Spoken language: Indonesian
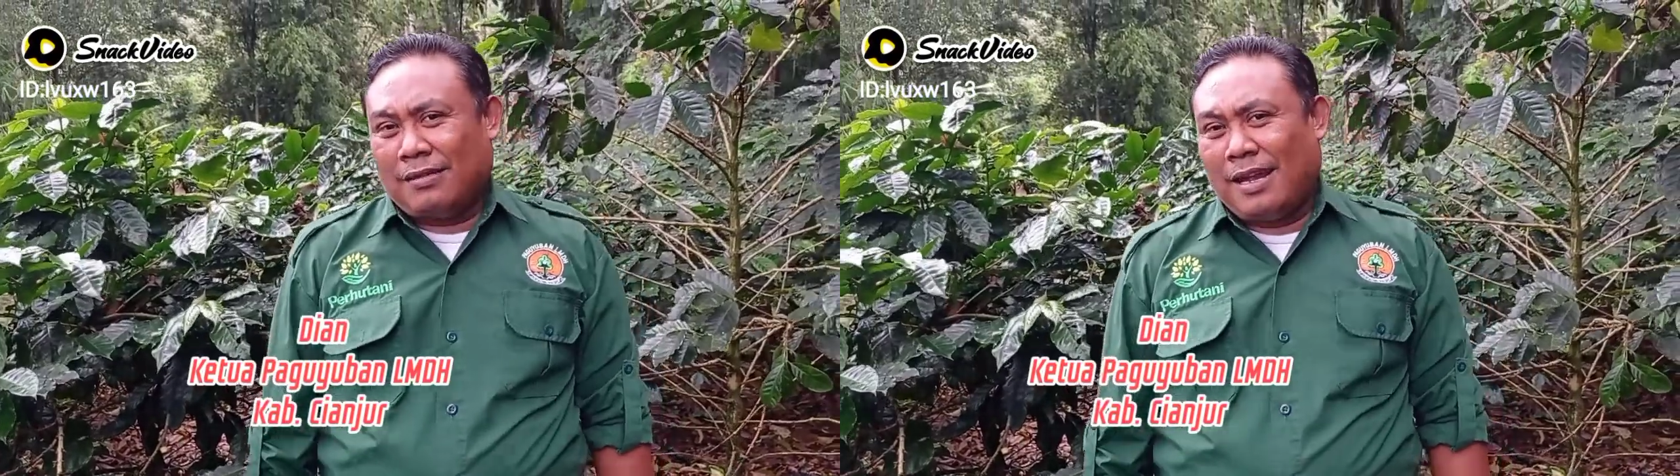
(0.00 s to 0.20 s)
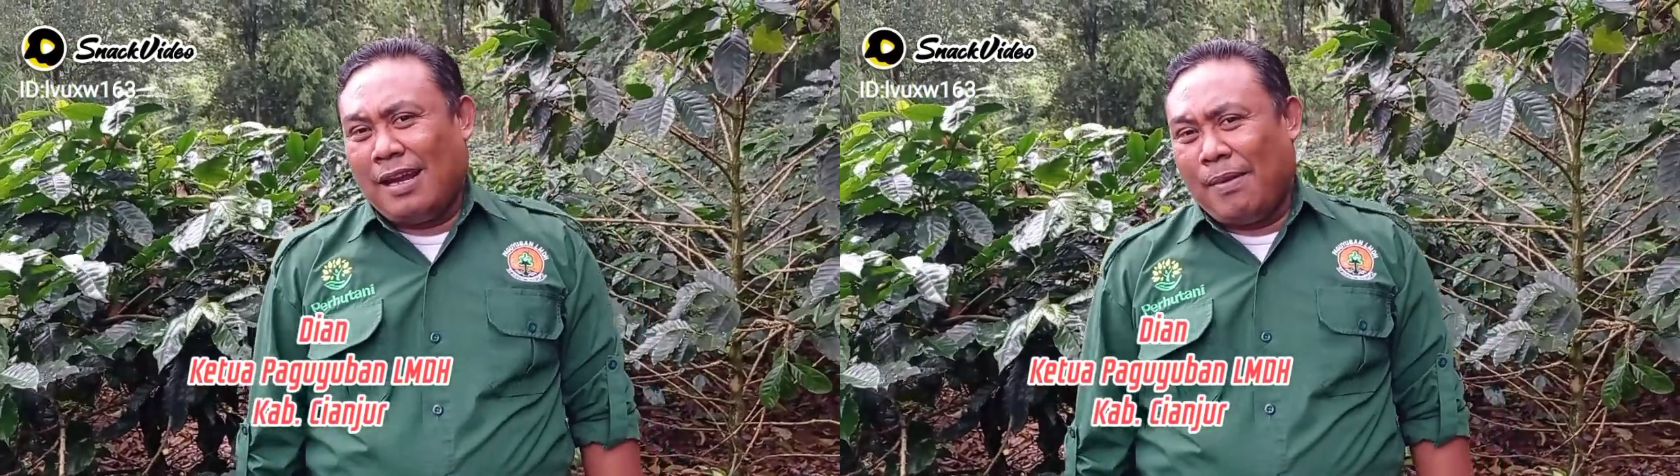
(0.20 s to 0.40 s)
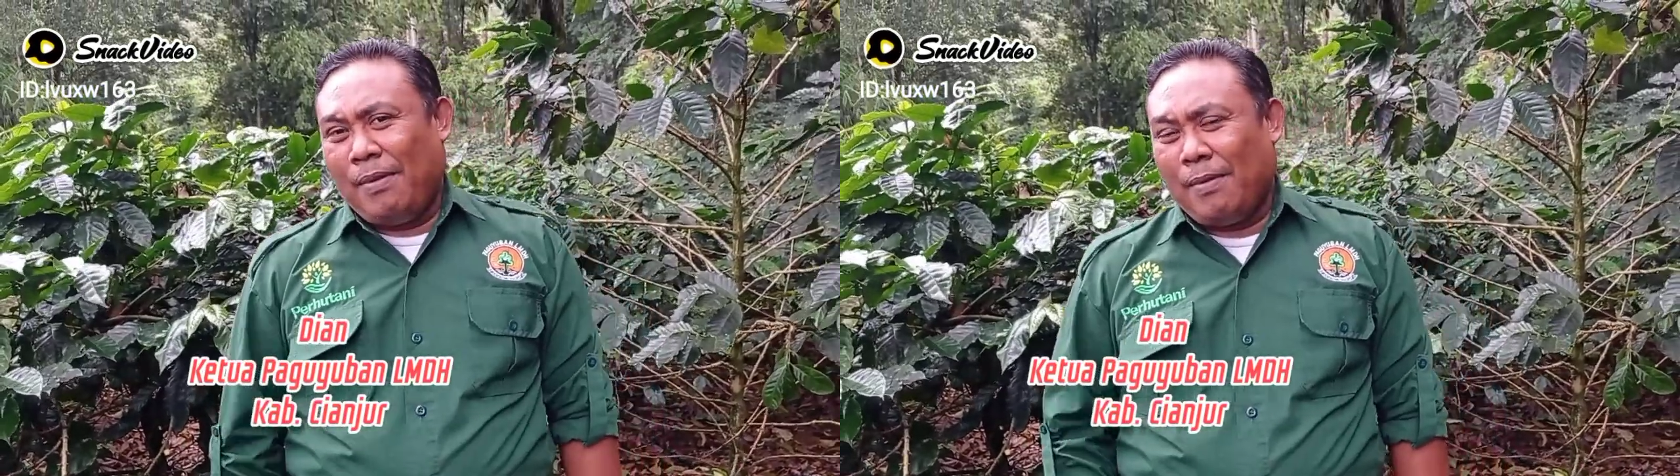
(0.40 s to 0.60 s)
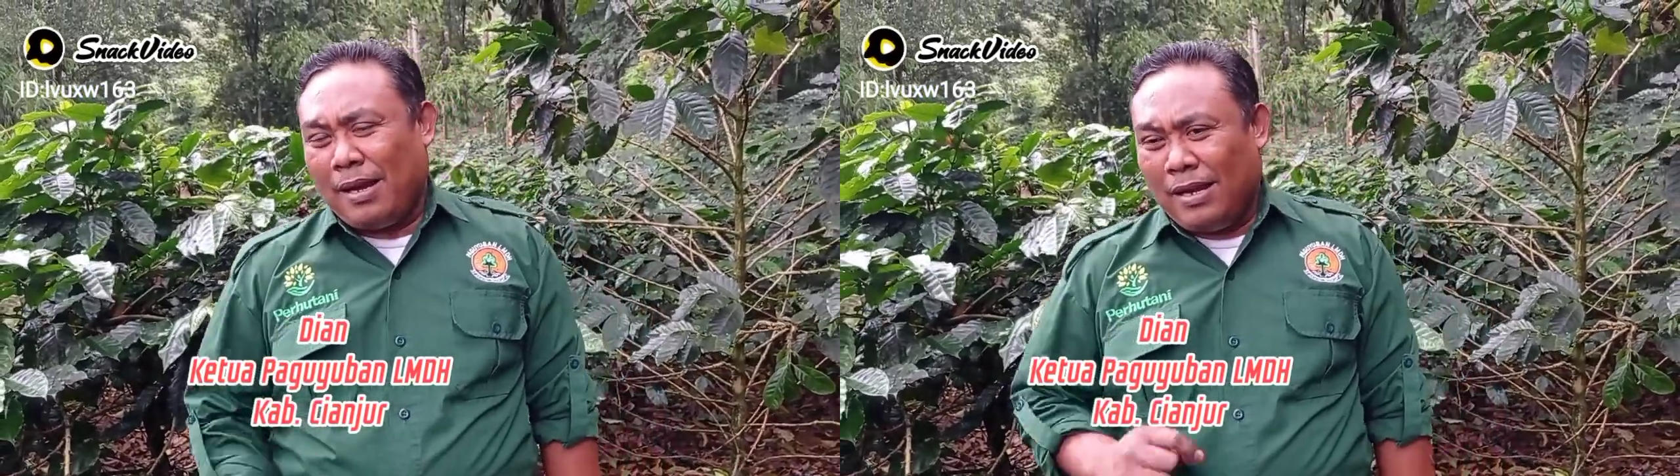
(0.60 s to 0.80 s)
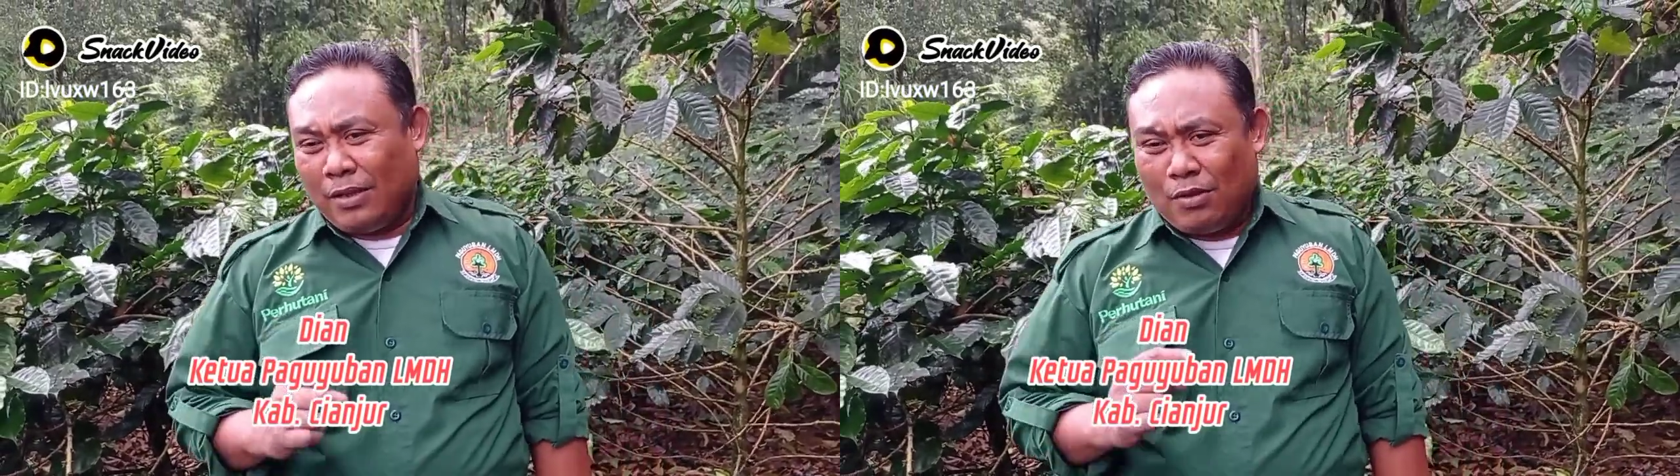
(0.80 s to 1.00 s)
Karena
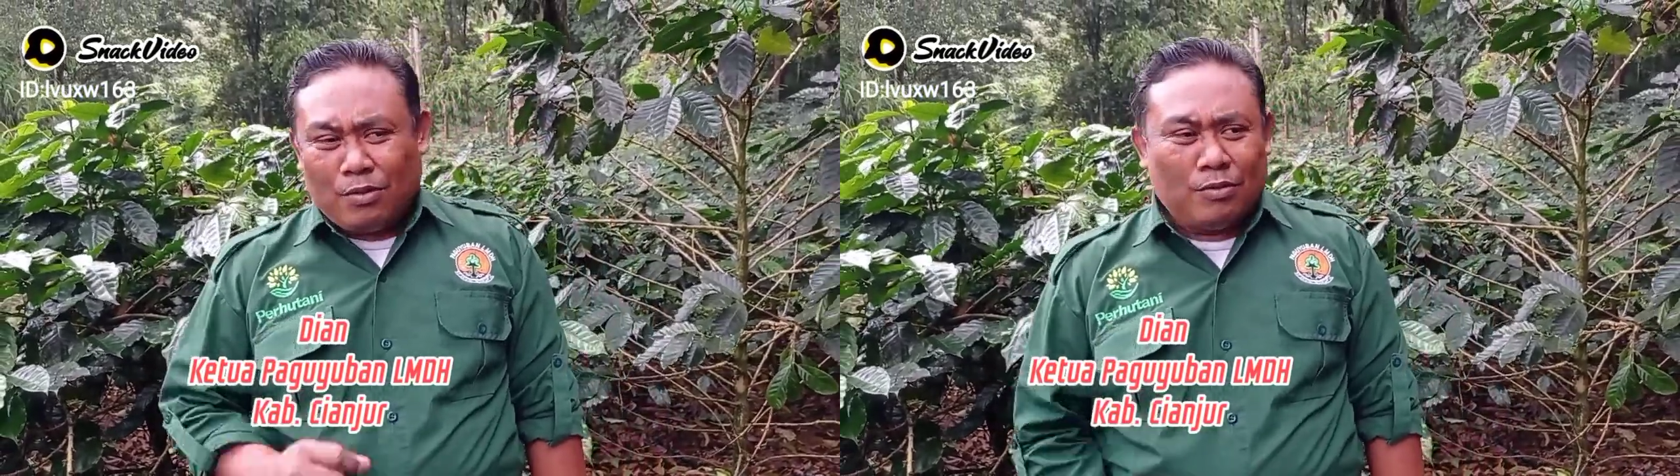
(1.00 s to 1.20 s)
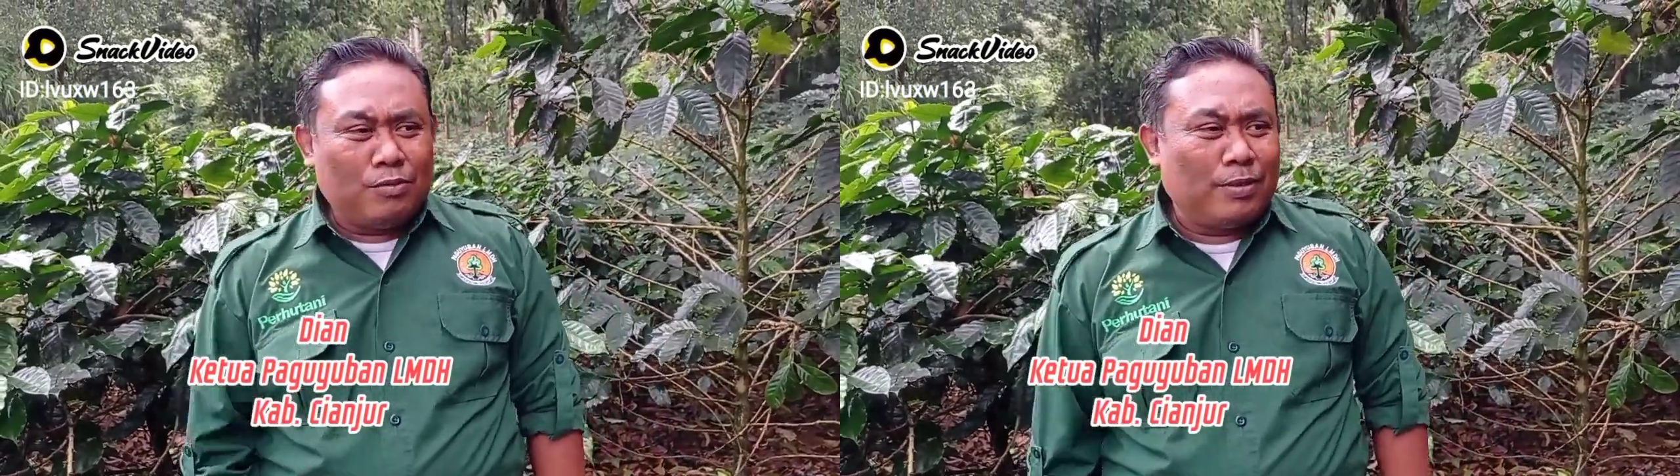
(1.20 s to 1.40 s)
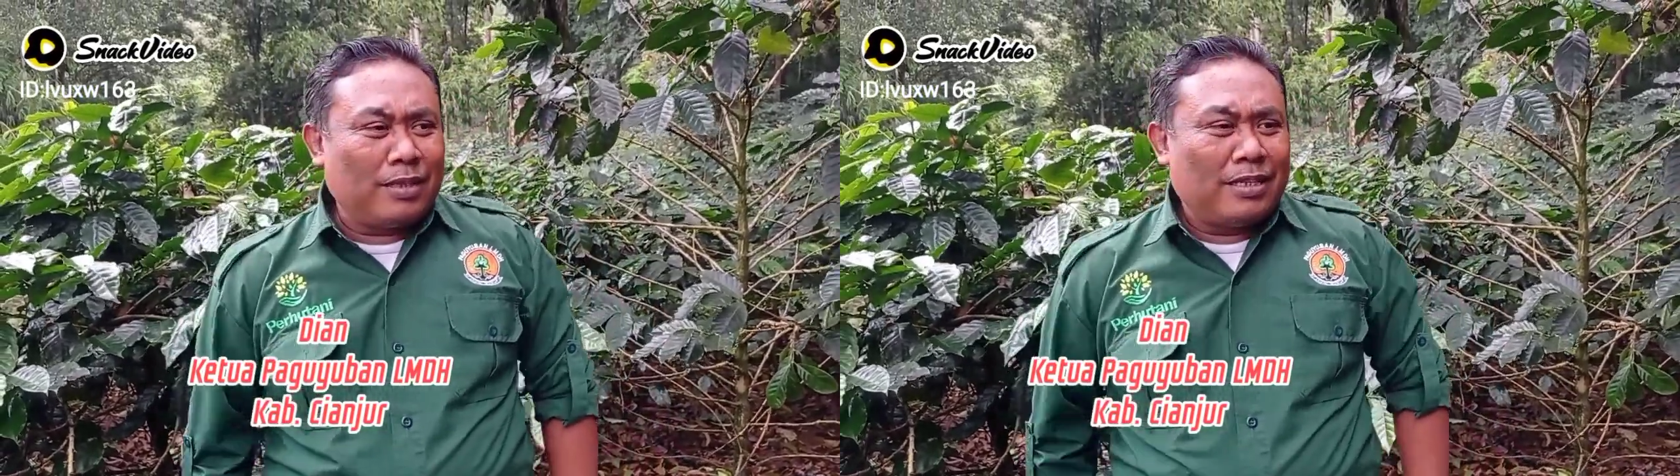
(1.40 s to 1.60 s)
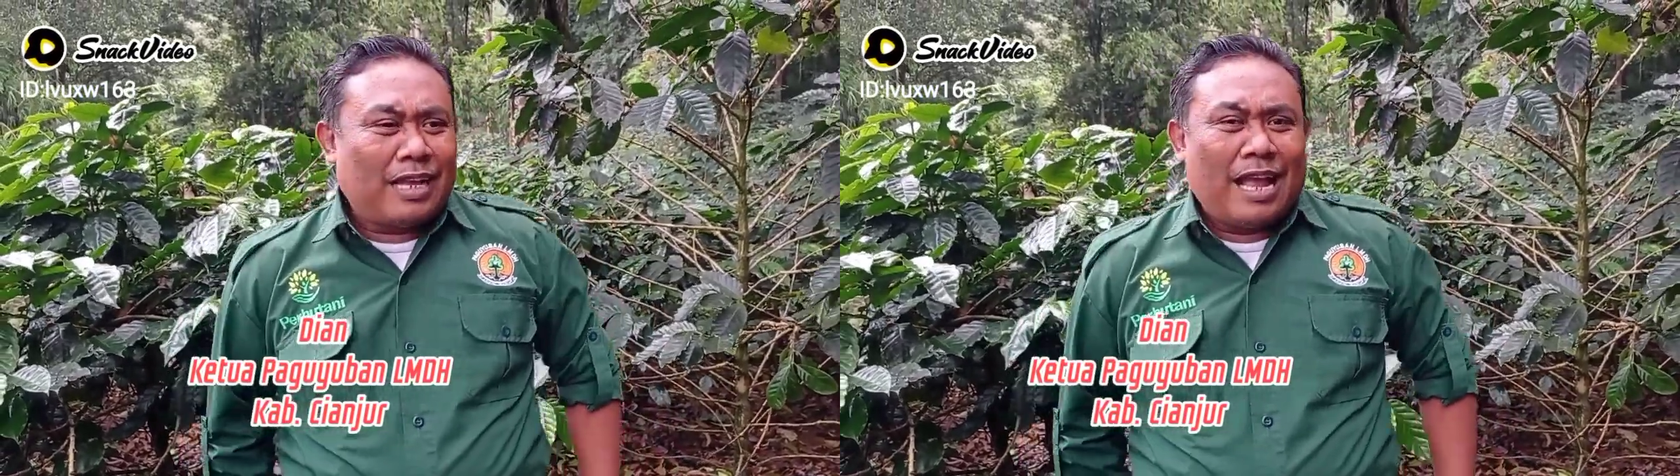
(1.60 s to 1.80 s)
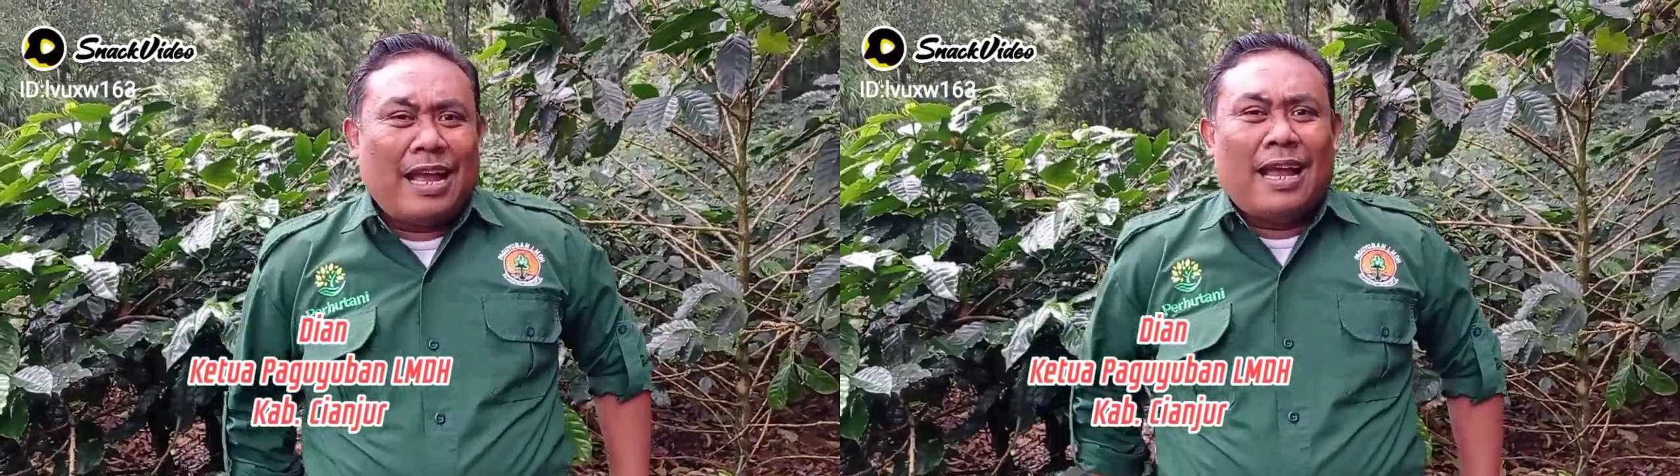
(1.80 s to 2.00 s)
memang itu
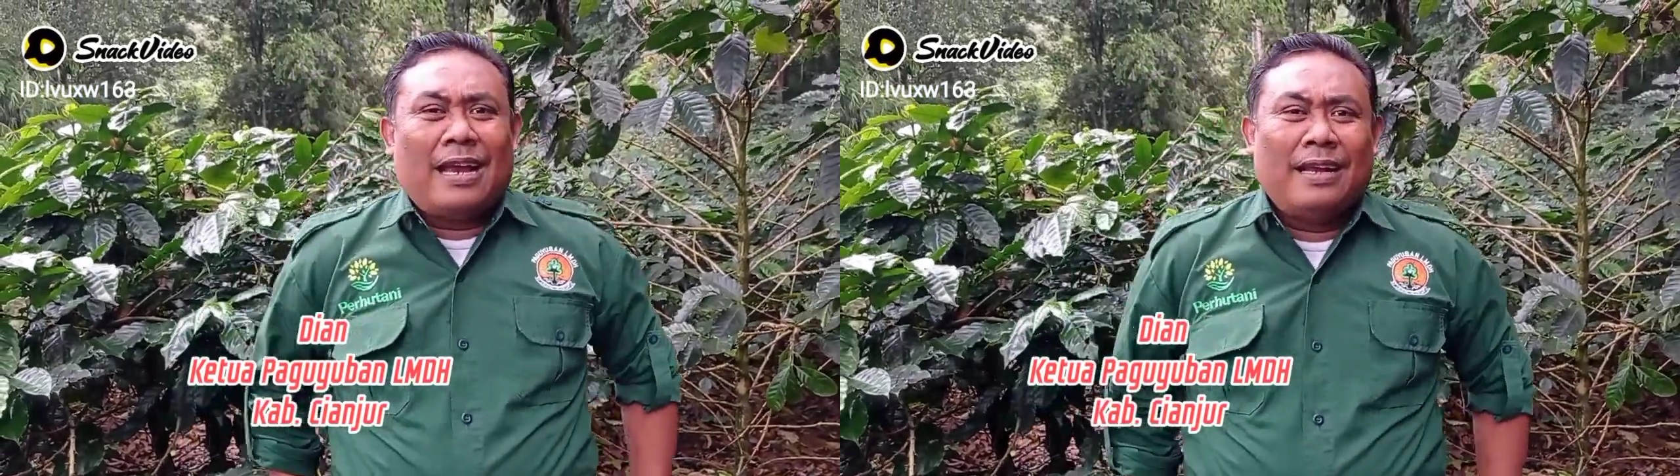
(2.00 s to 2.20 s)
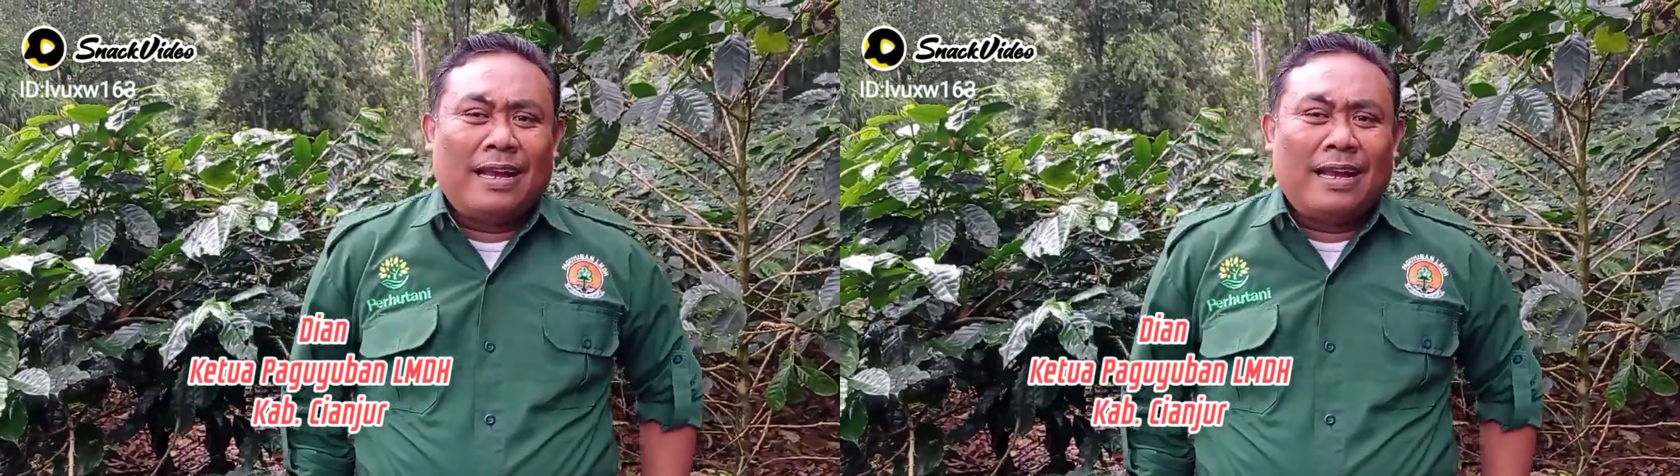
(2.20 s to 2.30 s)
bertentangan